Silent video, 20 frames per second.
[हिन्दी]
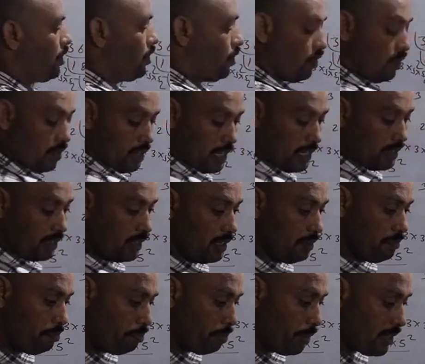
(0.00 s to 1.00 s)
और
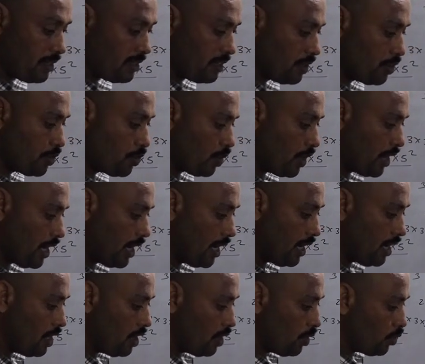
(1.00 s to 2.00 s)
अंतिम प्रश्न जो है
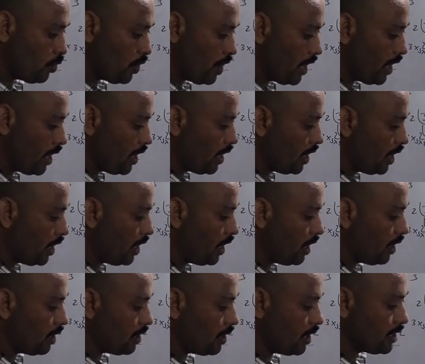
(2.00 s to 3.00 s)
वह है
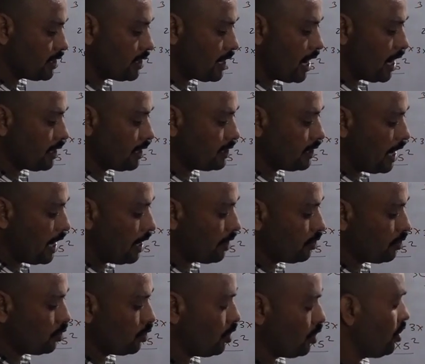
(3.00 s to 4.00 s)
एक हज़ार चार
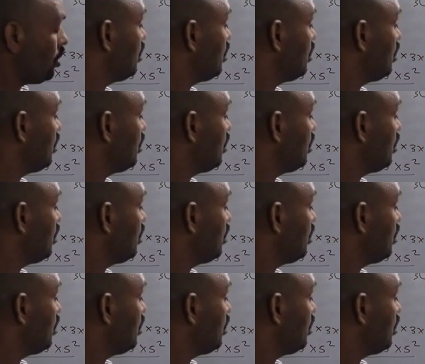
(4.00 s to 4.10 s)
सौ